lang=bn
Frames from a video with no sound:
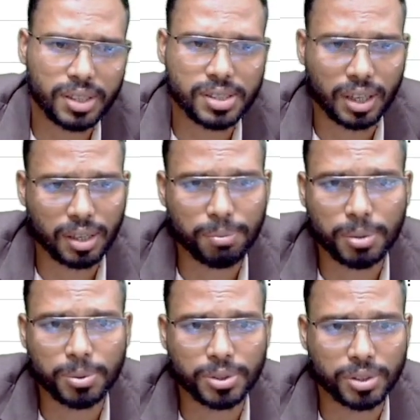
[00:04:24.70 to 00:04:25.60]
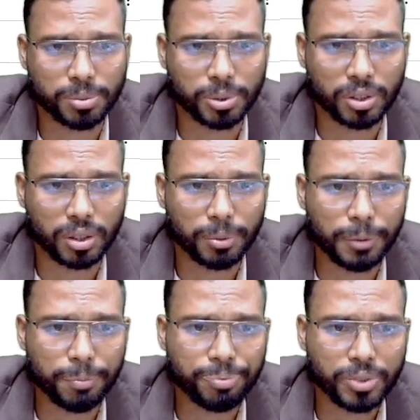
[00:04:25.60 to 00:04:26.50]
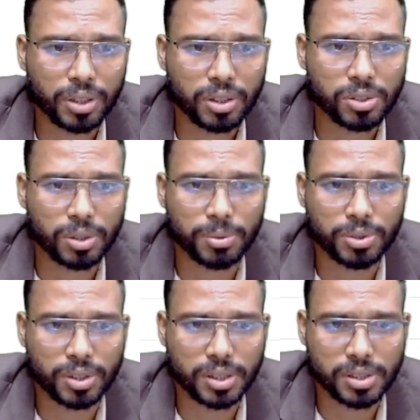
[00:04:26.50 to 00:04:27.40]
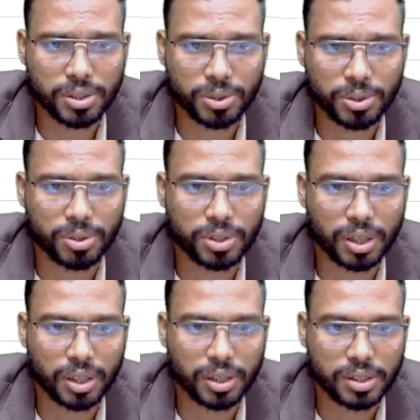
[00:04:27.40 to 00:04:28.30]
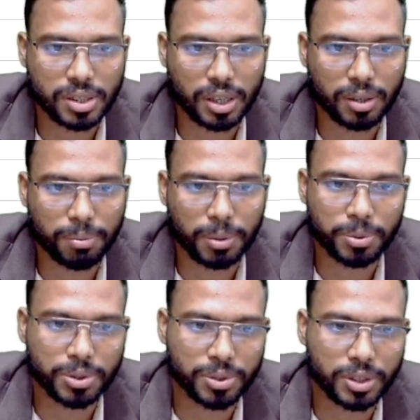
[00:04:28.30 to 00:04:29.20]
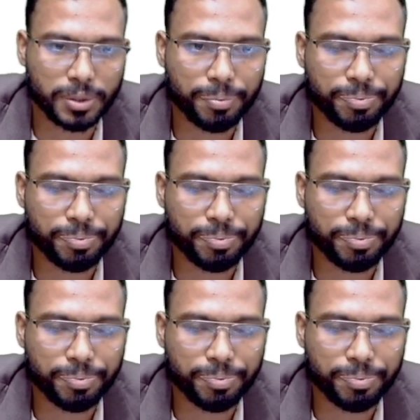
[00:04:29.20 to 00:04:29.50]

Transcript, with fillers: চার নম্বর প্রশ্নটি পড়তে হবে সামনে চলে যাচ্ছি সতেরো সালের চার নম্বর প্রশ্নটি